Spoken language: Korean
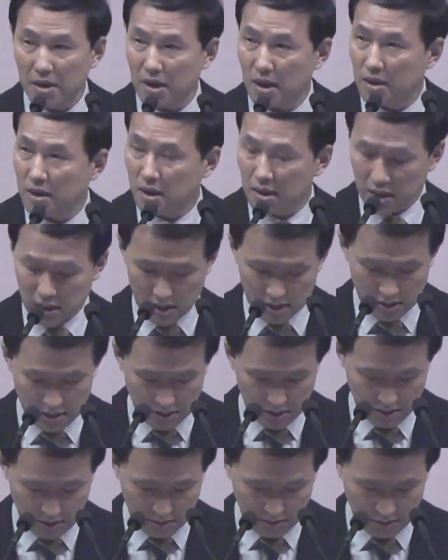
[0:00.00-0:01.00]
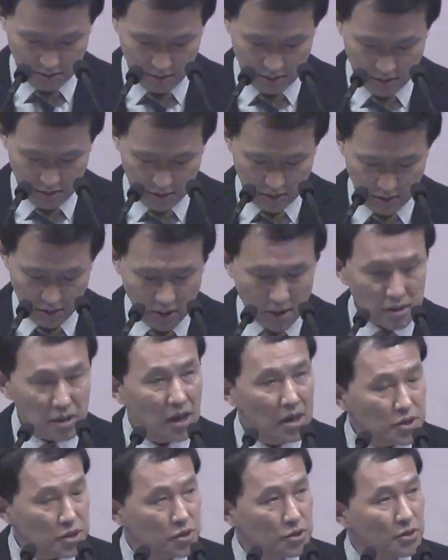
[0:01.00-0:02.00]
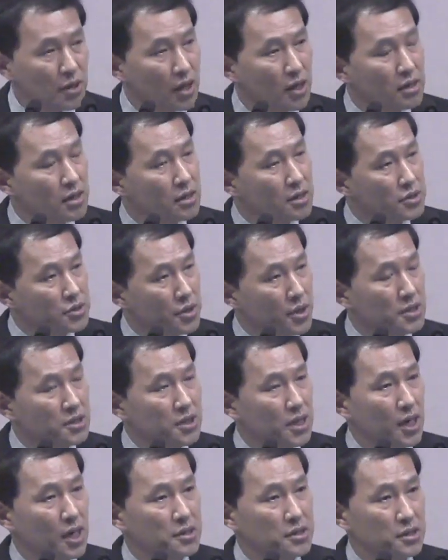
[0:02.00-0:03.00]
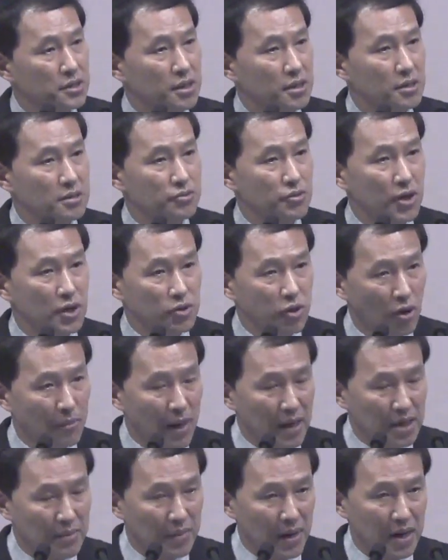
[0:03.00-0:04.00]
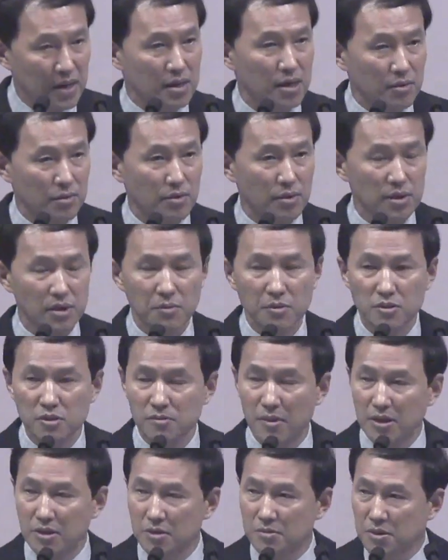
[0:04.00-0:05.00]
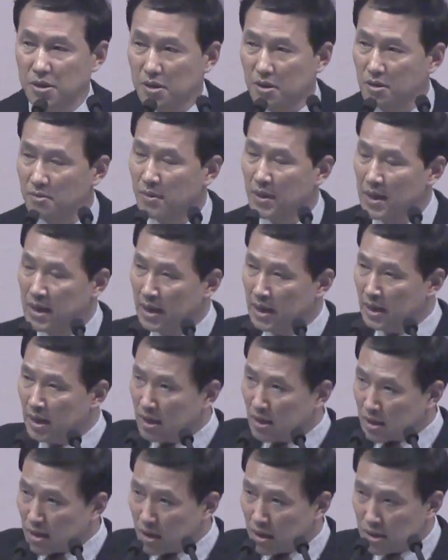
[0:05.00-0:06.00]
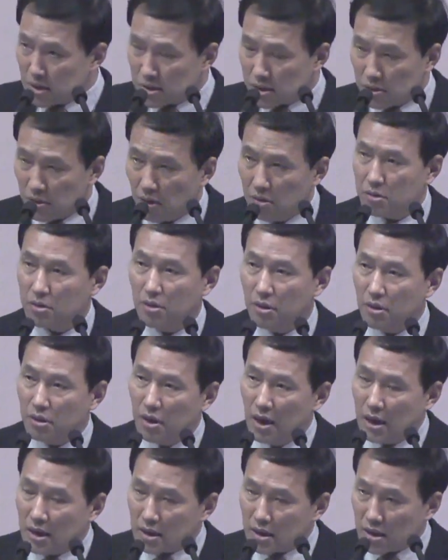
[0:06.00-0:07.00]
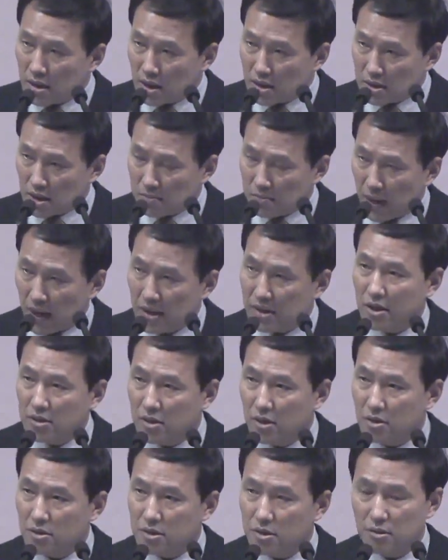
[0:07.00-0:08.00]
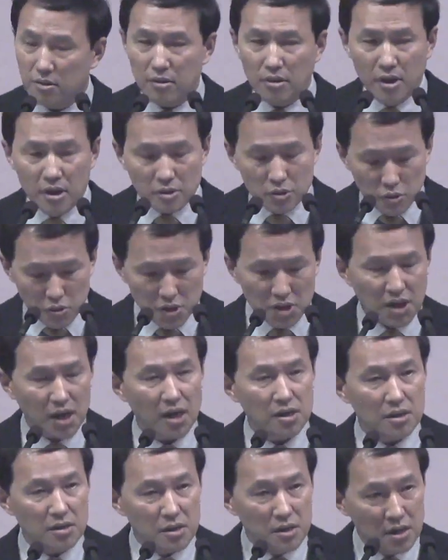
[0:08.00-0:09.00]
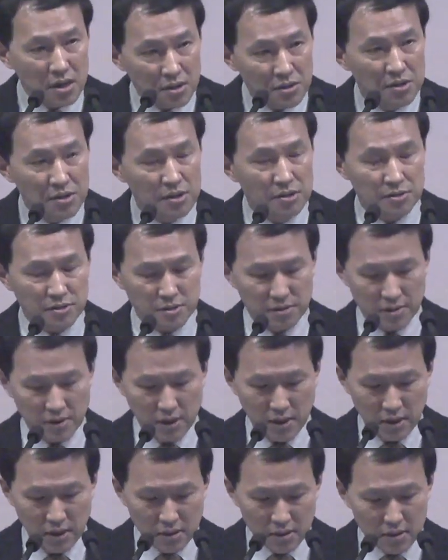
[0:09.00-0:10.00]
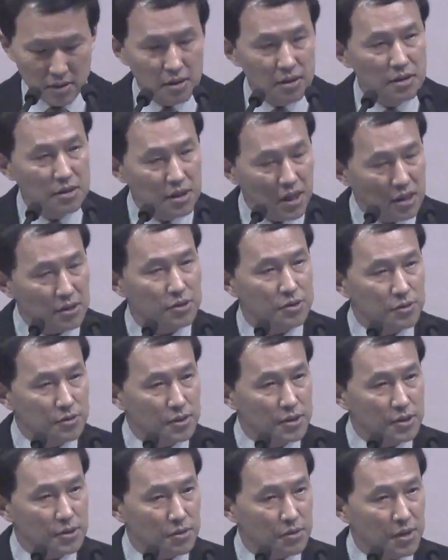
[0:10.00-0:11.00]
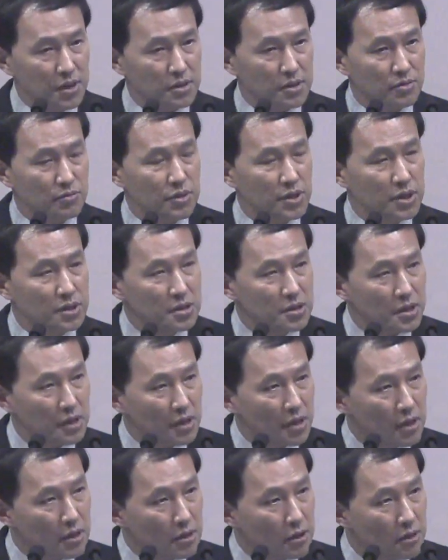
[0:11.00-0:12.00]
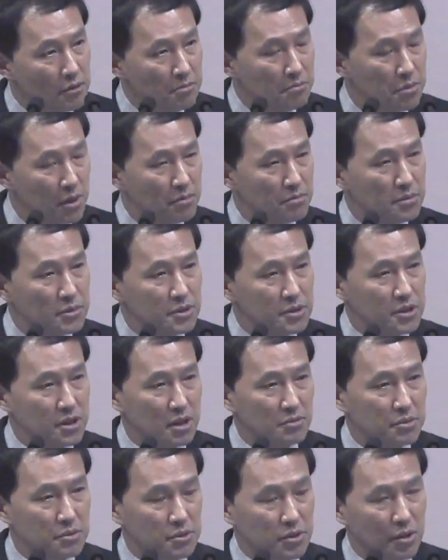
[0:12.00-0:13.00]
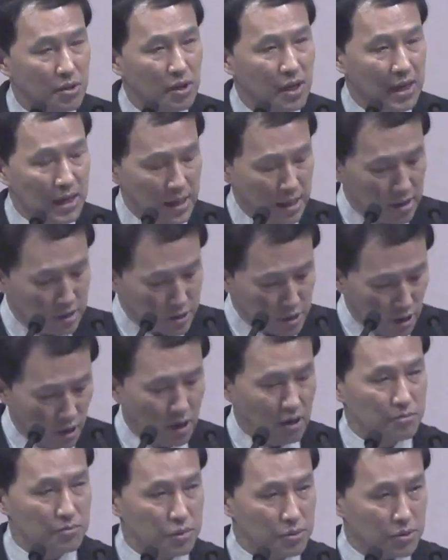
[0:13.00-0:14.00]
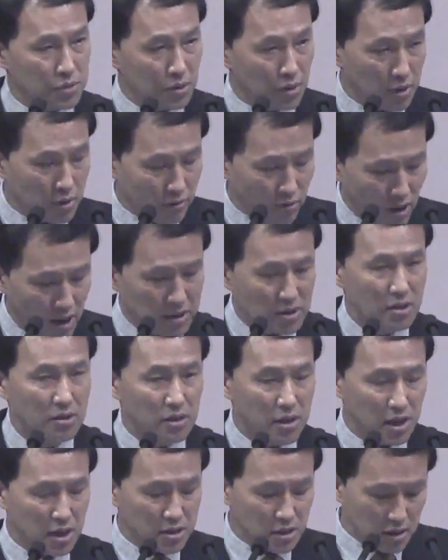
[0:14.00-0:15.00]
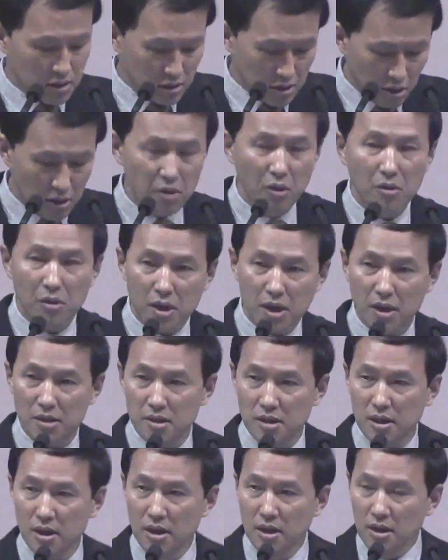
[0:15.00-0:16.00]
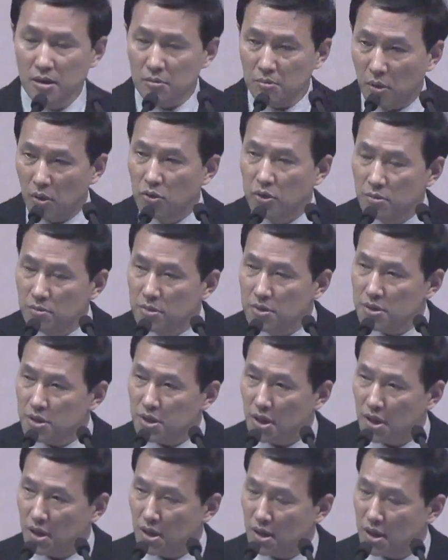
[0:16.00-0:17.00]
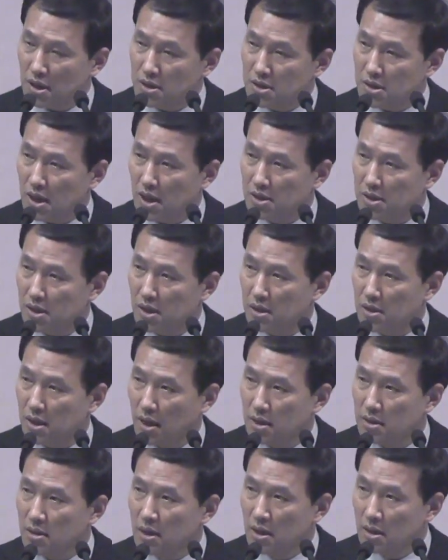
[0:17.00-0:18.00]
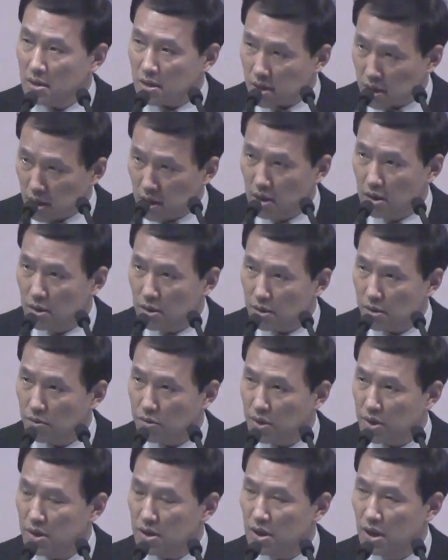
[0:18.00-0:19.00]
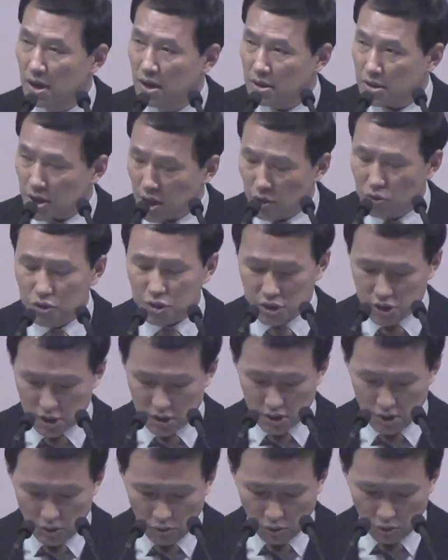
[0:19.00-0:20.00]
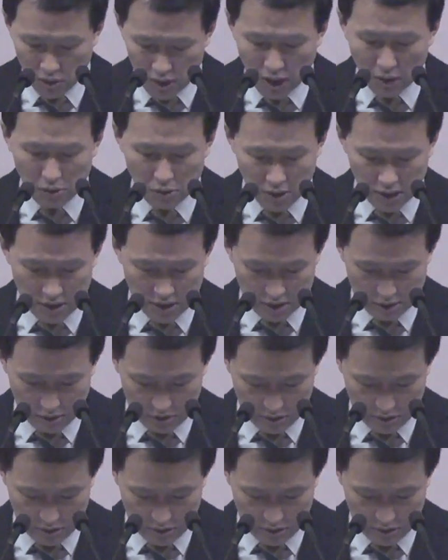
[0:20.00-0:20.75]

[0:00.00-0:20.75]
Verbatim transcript: 바라 이렇게 얘기하잖아요. 예수가 그리스도라는 사실에 대해서 우리가 더 많이 봐야 되고 이번 주 말씀처럼 그리스도를 얻고 그 안에서 발견되어지고 쫓아가는 이유는 그 예수 그리스도께서 우리 인생의 근본 문제부터 처음부터 과정까지 결론까지 모든 문제 해결이라는 사실에 대한 증인으로 우리를 세우시기를 원하고 계신